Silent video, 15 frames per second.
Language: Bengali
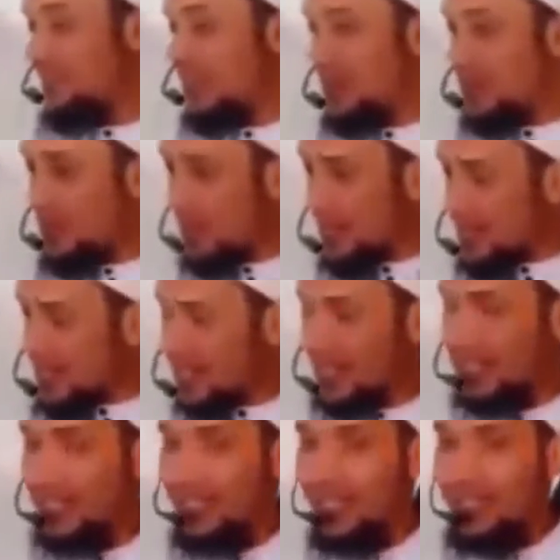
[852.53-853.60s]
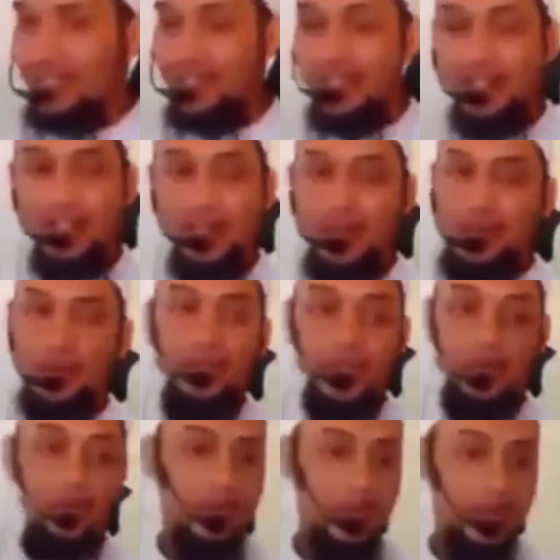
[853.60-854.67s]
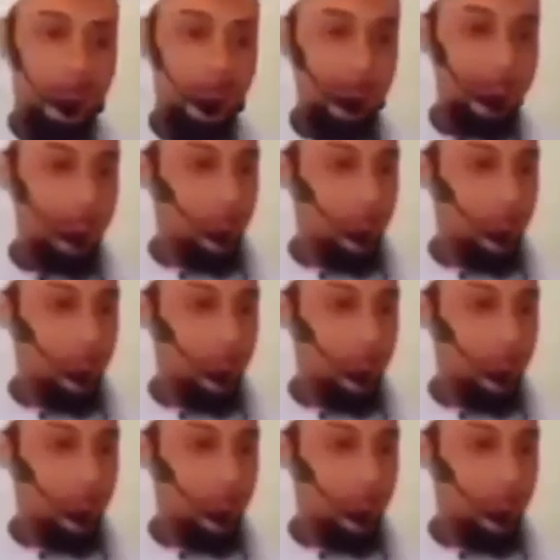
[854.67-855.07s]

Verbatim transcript: পাক কোরআনে জানিয়ে দিলেন তারা তাকে হত্যাও করেনি